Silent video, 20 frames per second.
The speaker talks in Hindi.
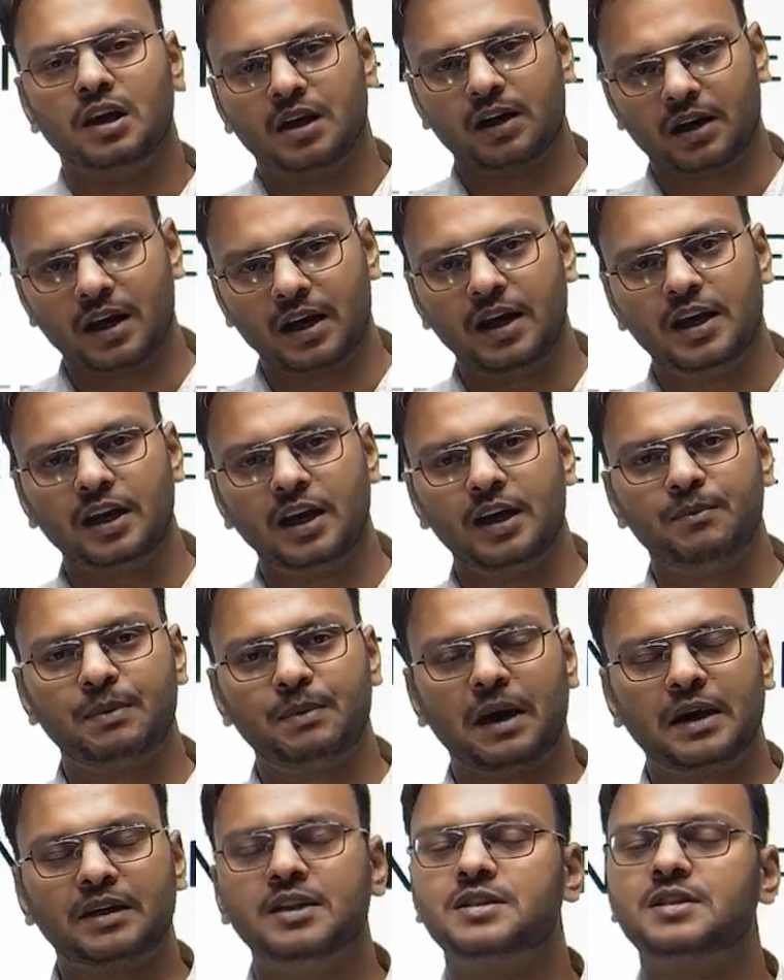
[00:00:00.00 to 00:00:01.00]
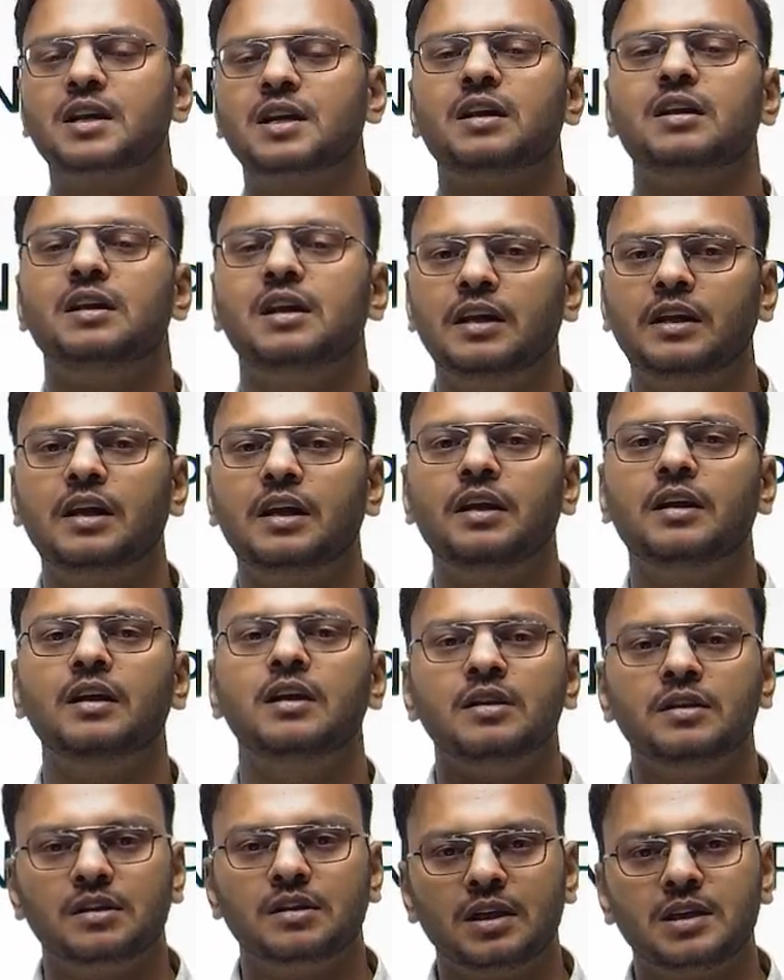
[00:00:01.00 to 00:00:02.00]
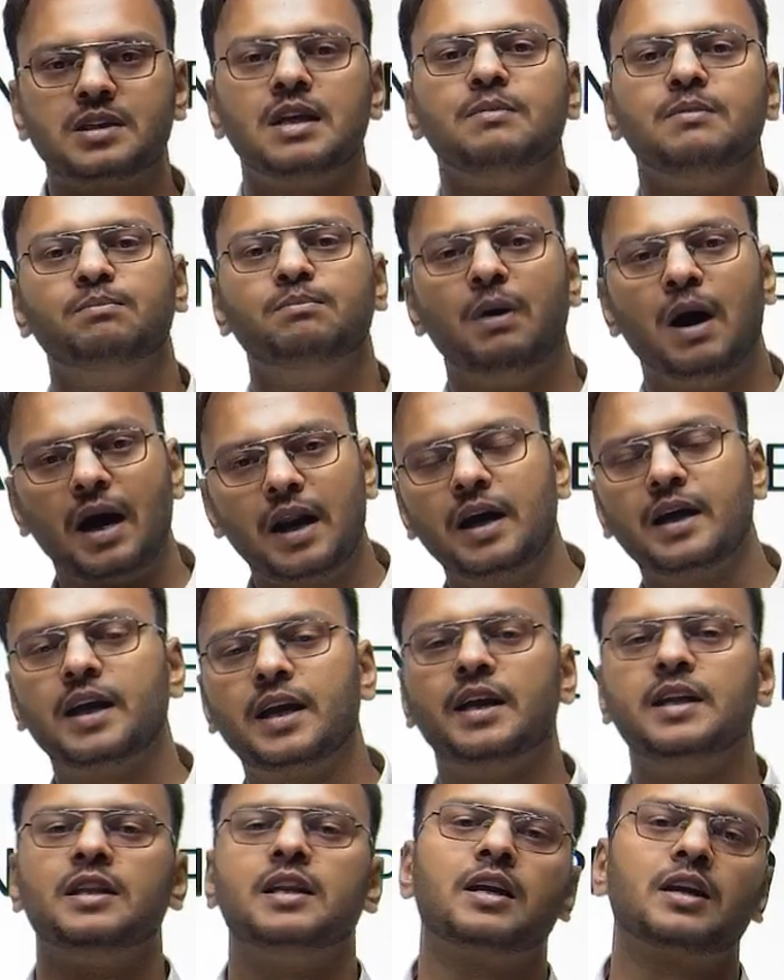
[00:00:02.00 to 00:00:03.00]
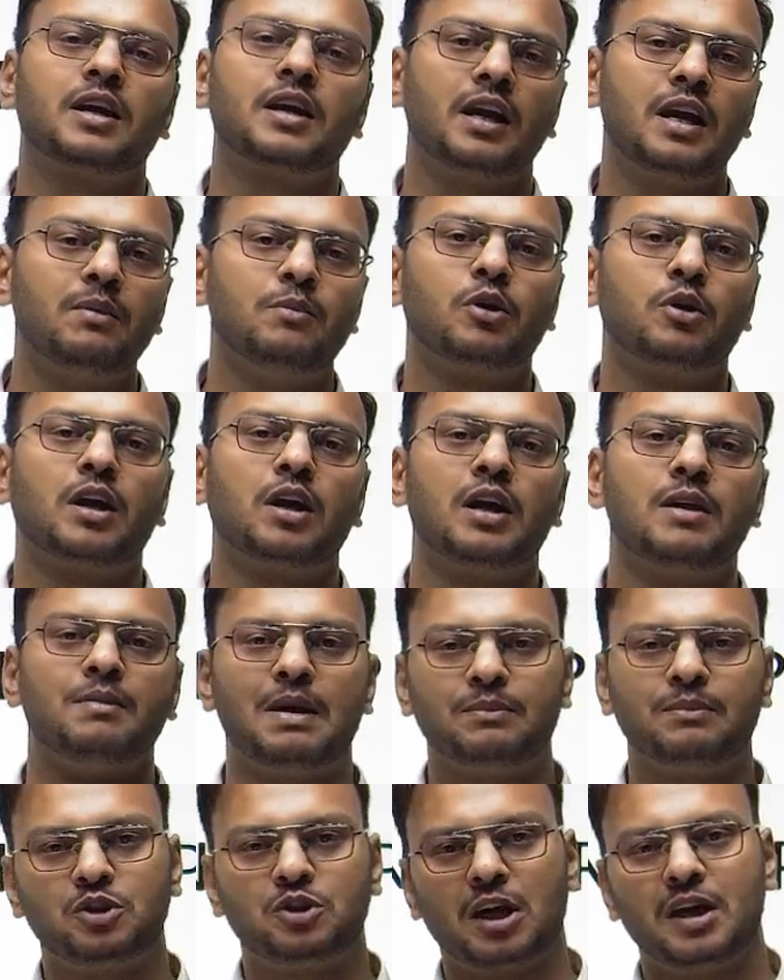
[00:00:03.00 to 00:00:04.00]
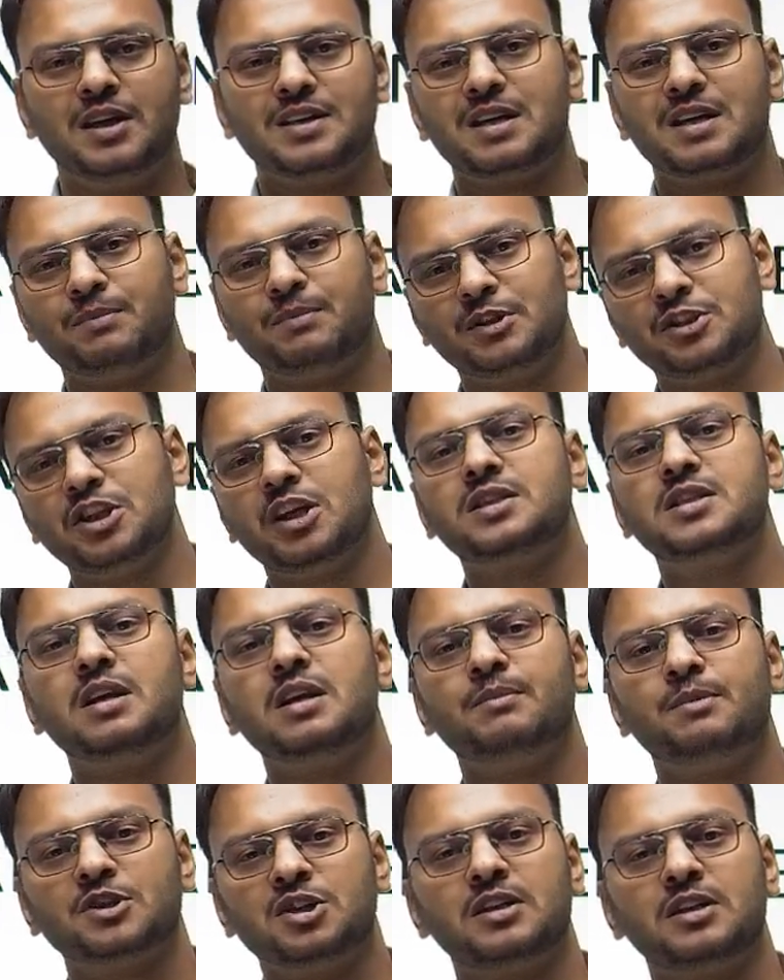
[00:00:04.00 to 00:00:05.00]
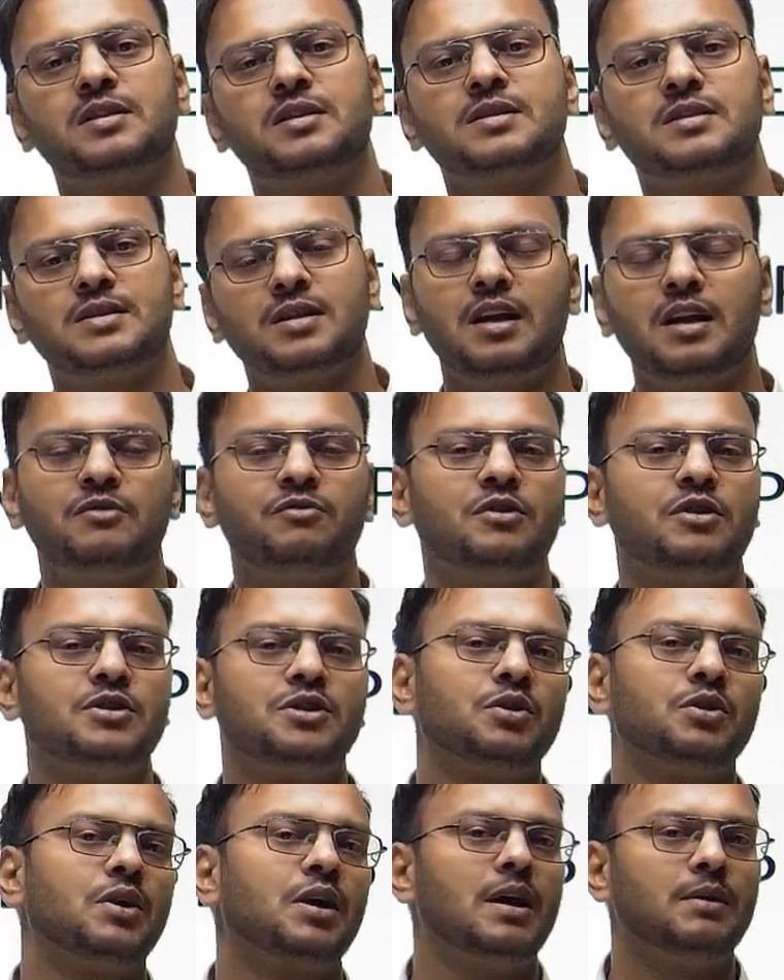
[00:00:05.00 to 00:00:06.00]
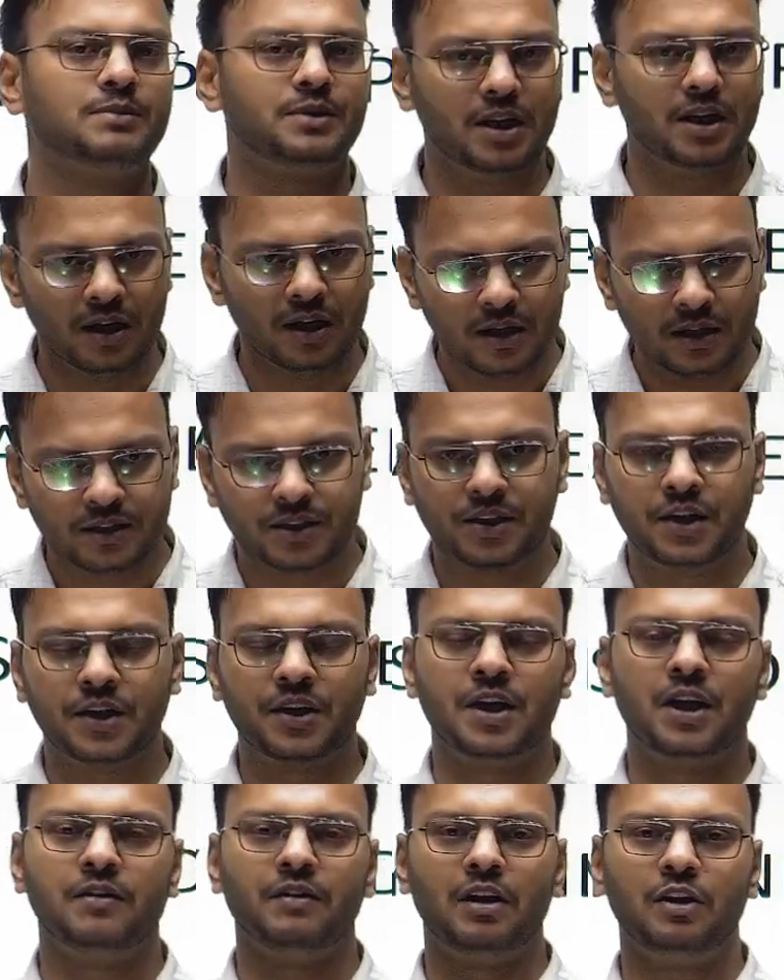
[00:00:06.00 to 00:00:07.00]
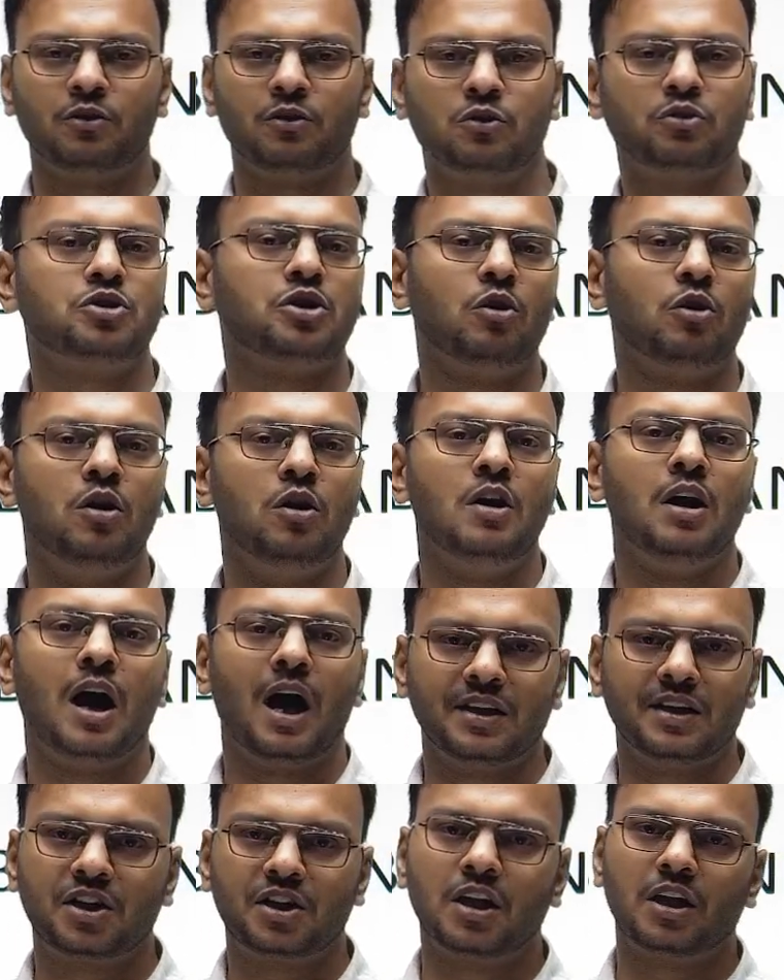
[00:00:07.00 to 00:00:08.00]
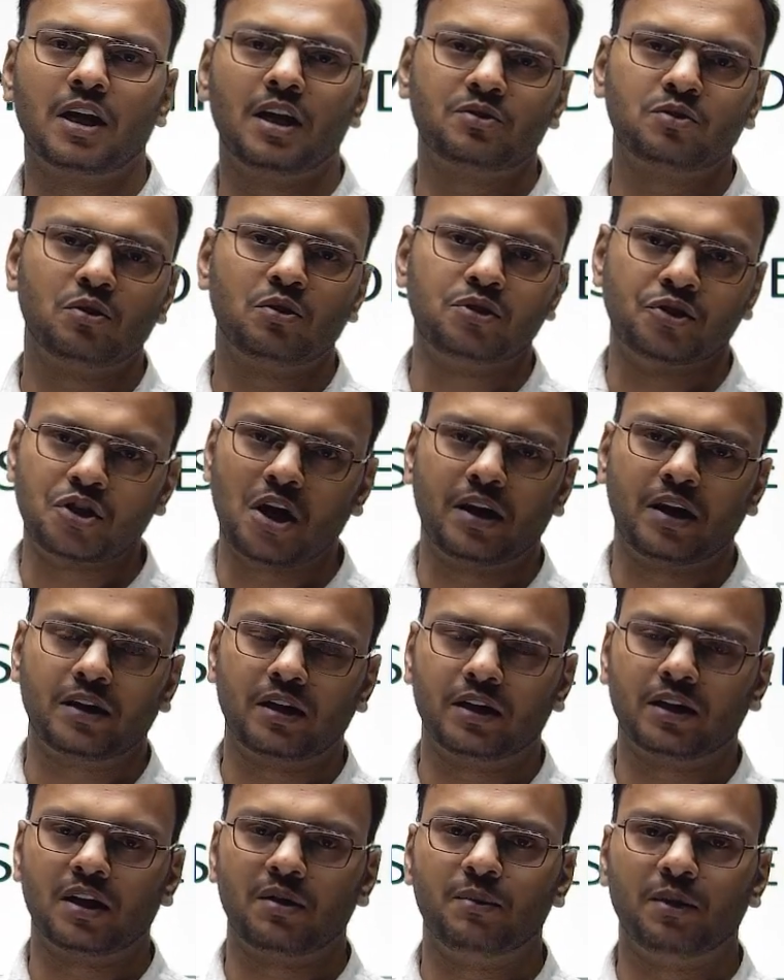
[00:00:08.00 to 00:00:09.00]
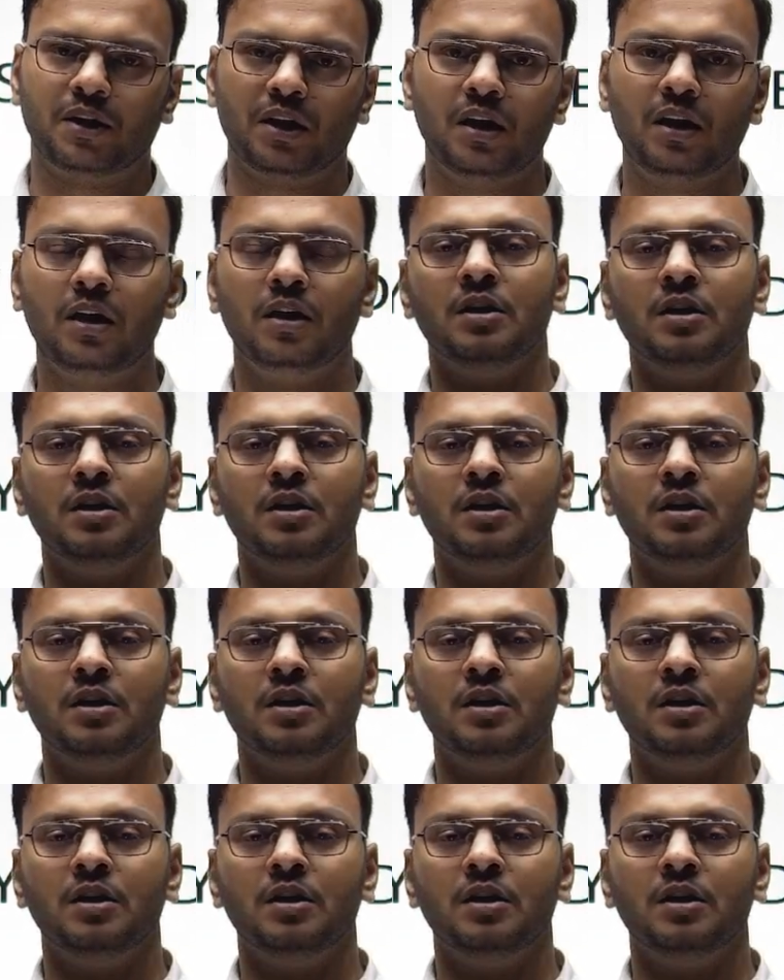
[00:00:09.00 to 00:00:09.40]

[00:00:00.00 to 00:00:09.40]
रहेंगे प्रैक्टिस के लेकिन दस से बारह के अंदर करीब करीब और करीब आप 40 से 50 या 50 से 60 वर्ड्स जो आराम से सीखने वाले तो चलो आज की क्लास को स्टार्ट करते हैं बेटा ना